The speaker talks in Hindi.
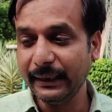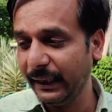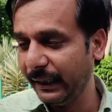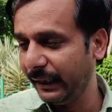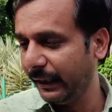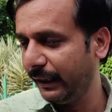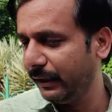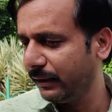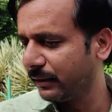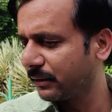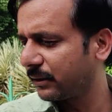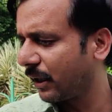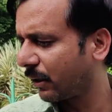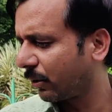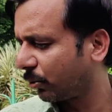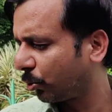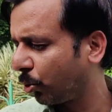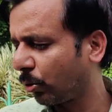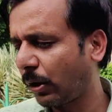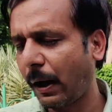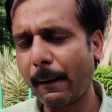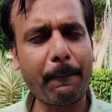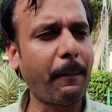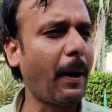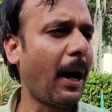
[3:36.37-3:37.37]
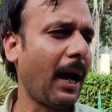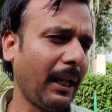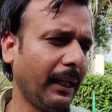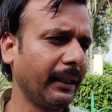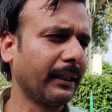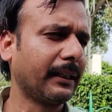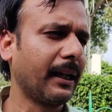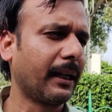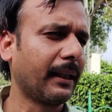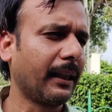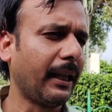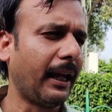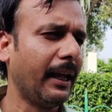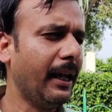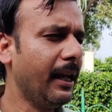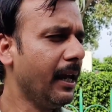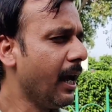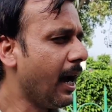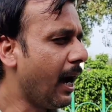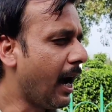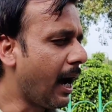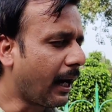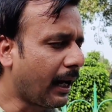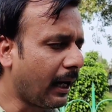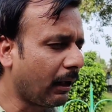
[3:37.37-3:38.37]
इन इन शर्तों का पालन करना है
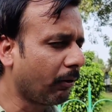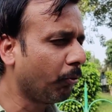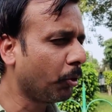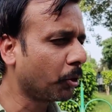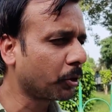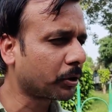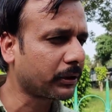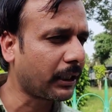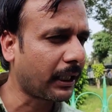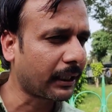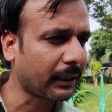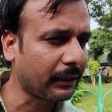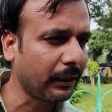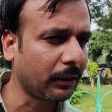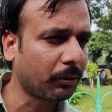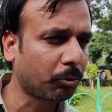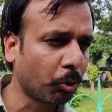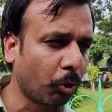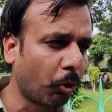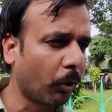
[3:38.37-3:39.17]
अगर वो शर्तें